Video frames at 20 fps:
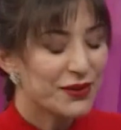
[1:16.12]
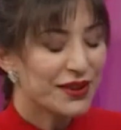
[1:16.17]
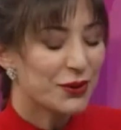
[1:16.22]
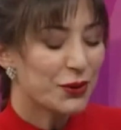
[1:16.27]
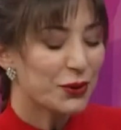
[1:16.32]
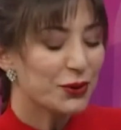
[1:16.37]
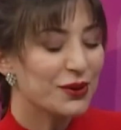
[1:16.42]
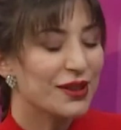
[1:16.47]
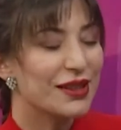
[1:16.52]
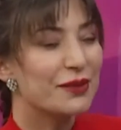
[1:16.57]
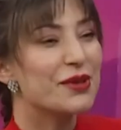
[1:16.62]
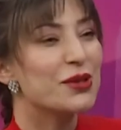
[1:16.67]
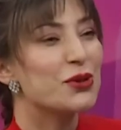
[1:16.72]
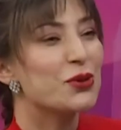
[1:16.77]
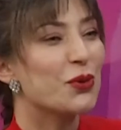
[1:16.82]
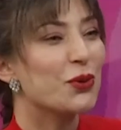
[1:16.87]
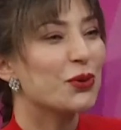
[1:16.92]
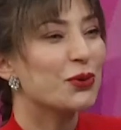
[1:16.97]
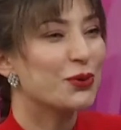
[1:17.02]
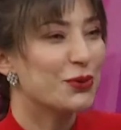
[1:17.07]
konularımız
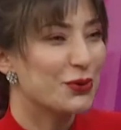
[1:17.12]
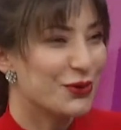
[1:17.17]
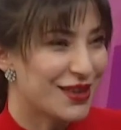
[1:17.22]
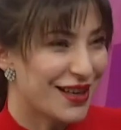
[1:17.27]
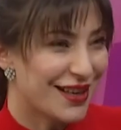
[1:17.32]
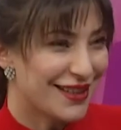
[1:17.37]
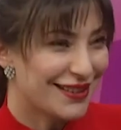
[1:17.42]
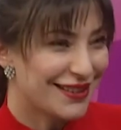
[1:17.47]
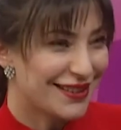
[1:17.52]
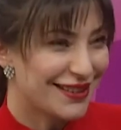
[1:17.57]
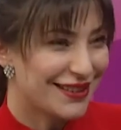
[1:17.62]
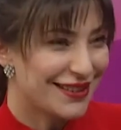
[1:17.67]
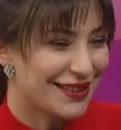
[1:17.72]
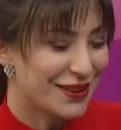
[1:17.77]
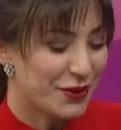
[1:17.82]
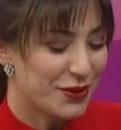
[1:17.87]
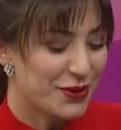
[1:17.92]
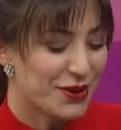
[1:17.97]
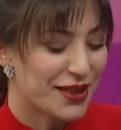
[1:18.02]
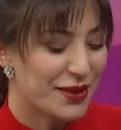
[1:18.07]
çok güncel
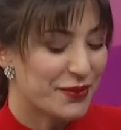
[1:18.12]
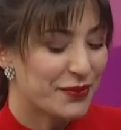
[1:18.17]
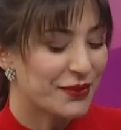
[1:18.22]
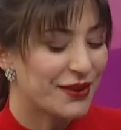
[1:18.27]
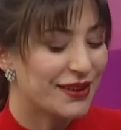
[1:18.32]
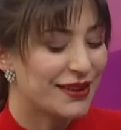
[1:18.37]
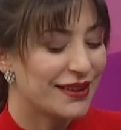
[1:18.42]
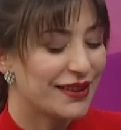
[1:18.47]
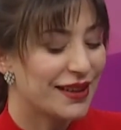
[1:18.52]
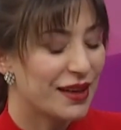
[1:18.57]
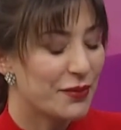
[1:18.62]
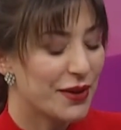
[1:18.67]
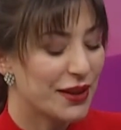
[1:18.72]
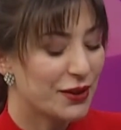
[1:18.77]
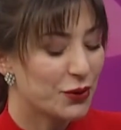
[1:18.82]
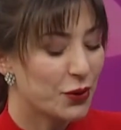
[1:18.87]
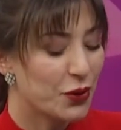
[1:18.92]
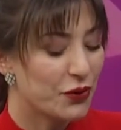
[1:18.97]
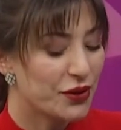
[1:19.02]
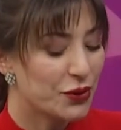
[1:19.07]
hocam. E,
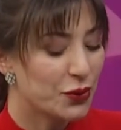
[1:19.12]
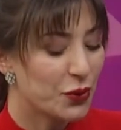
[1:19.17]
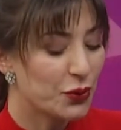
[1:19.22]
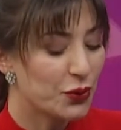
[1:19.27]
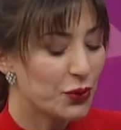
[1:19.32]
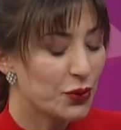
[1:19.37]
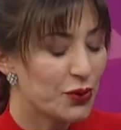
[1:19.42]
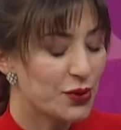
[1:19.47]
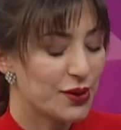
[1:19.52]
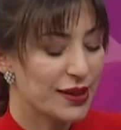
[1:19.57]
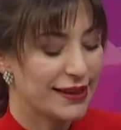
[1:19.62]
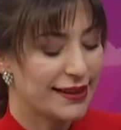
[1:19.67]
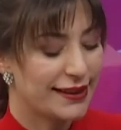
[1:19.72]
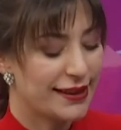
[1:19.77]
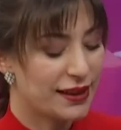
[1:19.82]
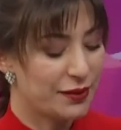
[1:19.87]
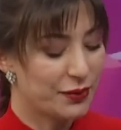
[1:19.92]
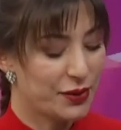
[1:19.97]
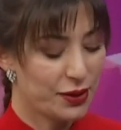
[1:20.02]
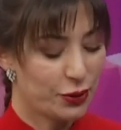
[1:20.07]
hemen COVID-19'da
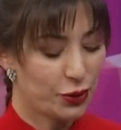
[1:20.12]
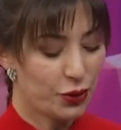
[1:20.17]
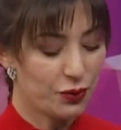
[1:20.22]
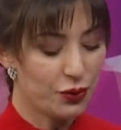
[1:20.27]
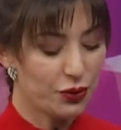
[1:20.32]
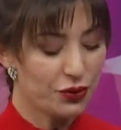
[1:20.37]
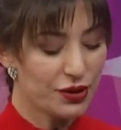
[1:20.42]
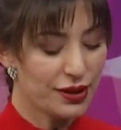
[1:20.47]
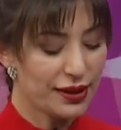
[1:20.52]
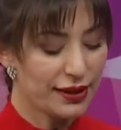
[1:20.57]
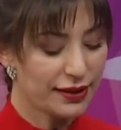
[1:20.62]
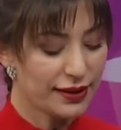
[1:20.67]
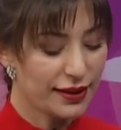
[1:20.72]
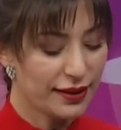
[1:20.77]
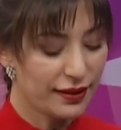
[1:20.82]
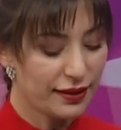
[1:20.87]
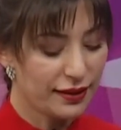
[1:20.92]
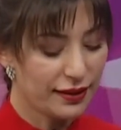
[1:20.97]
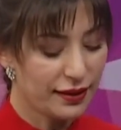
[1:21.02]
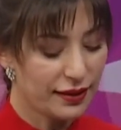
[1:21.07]
girelim istiyorum. Öncelikle
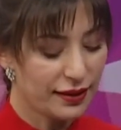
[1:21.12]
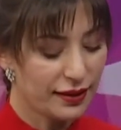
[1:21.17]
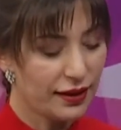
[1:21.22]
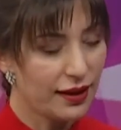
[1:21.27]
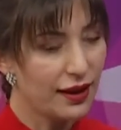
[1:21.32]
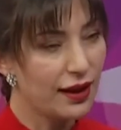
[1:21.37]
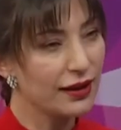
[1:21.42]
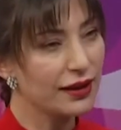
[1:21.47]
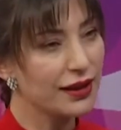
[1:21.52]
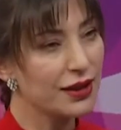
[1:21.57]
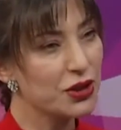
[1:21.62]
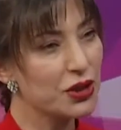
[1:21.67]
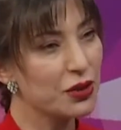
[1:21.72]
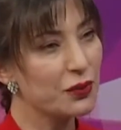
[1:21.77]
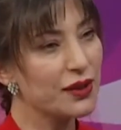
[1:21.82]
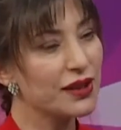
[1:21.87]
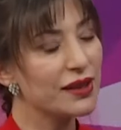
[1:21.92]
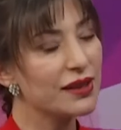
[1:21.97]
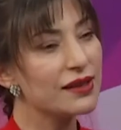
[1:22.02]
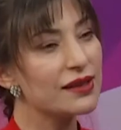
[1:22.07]
e, hangi
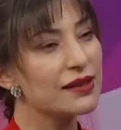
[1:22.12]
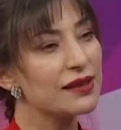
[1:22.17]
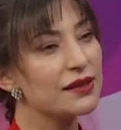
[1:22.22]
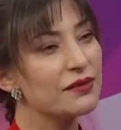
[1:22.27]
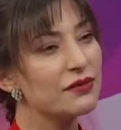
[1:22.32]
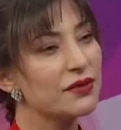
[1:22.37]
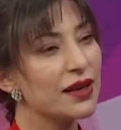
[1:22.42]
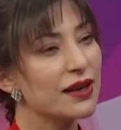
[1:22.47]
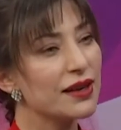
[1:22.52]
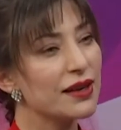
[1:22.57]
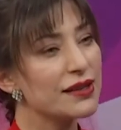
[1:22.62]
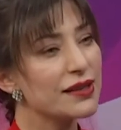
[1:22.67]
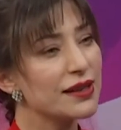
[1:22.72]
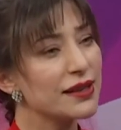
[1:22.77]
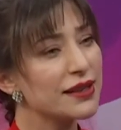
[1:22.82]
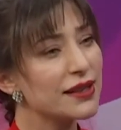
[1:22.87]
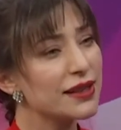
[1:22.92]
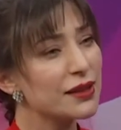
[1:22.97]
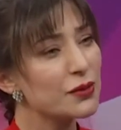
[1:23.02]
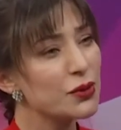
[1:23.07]
aşamadayız? Vaka
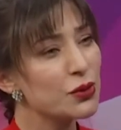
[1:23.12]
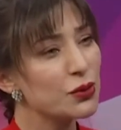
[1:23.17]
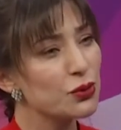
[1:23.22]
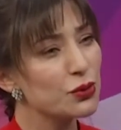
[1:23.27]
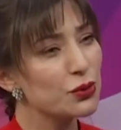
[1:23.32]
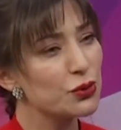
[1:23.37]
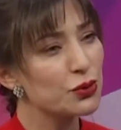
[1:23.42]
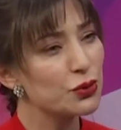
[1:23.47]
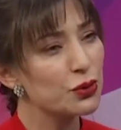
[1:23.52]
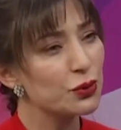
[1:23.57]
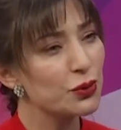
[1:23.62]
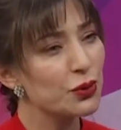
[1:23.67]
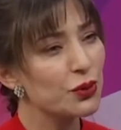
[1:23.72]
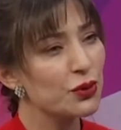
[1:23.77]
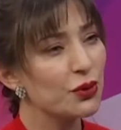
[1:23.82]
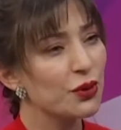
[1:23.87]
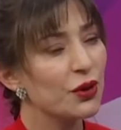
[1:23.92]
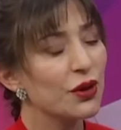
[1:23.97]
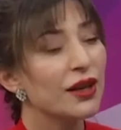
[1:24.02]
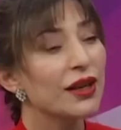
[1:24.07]
sayılarımız düştü
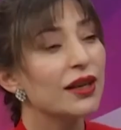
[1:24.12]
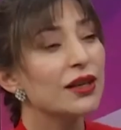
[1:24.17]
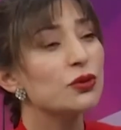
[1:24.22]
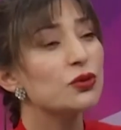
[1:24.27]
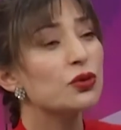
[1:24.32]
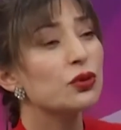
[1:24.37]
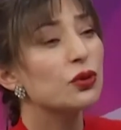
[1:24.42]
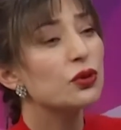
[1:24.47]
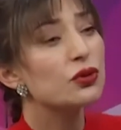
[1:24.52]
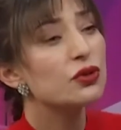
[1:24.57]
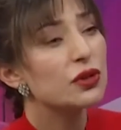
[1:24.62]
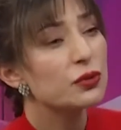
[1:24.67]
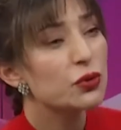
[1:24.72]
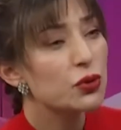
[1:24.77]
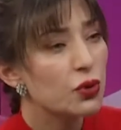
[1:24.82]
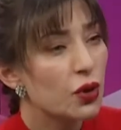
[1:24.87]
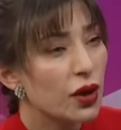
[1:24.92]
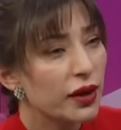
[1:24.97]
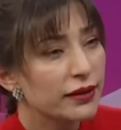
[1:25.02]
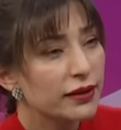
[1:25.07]
mü? Çünkü hocam
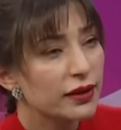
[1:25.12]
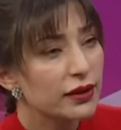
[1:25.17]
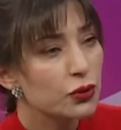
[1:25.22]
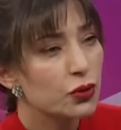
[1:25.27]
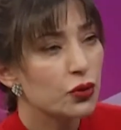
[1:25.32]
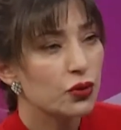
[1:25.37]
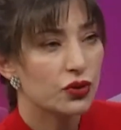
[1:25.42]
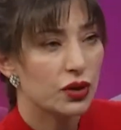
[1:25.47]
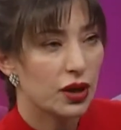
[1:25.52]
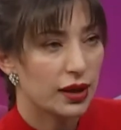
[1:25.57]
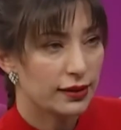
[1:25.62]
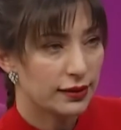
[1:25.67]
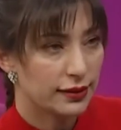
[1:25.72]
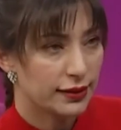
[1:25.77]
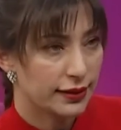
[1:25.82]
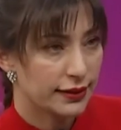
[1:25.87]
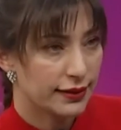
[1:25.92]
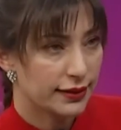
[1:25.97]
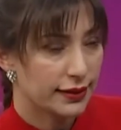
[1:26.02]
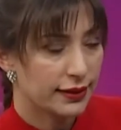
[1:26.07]
şu anda çok
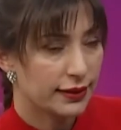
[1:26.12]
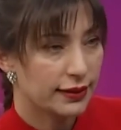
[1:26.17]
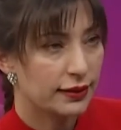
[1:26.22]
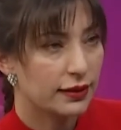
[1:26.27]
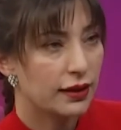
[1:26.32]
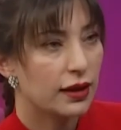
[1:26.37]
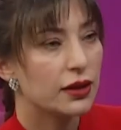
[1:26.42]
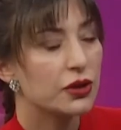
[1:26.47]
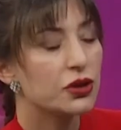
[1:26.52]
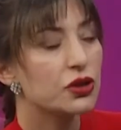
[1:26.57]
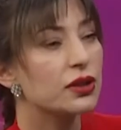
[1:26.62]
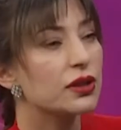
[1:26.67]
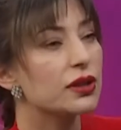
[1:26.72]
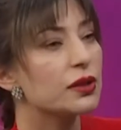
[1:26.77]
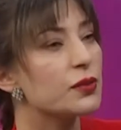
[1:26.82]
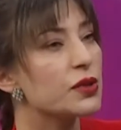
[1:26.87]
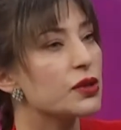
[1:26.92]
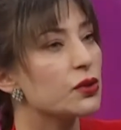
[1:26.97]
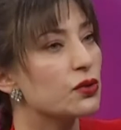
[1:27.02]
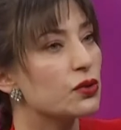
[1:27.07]
rahatladık.
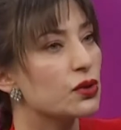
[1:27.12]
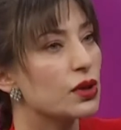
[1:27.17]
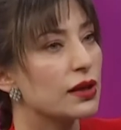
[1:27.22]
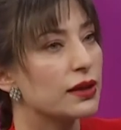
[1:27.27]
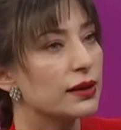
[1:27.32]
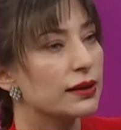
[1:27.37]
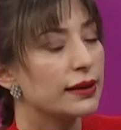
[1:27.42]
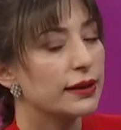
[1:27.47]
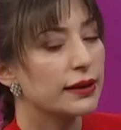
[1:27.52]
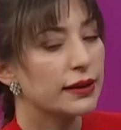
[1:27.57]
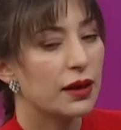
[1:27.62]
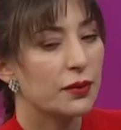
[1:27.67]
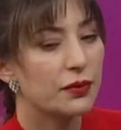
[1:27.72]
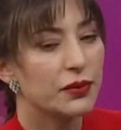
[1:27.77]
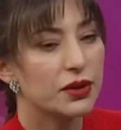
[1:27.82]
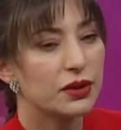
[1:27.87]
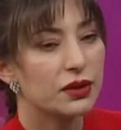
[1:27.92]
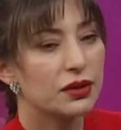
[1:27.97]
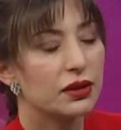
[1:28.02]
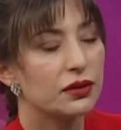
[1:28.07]
Aşılarımızı özellikle
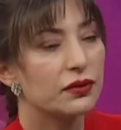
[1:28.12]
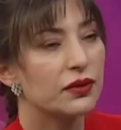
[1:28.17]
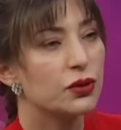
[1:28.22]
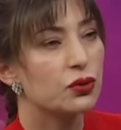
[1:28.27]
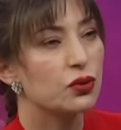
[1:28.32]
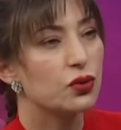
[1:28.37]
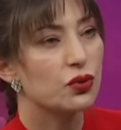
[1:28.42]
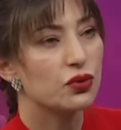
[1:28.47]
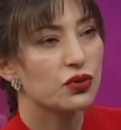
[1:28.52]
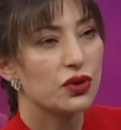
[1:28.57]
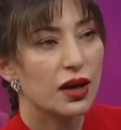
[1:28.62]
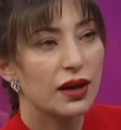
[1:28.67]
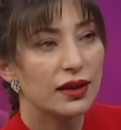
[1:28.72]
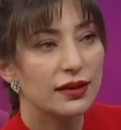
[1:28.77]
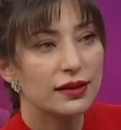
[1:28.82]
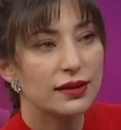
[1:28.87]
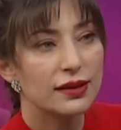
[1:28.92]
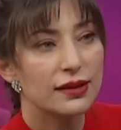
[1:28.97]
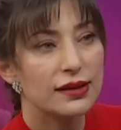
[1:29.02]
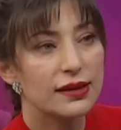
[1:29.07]
yaptırdık ve çok
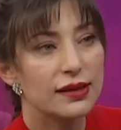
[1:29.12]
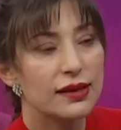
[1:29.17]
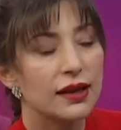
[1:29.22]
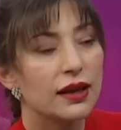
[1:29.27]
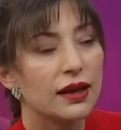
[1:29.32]
rahatız.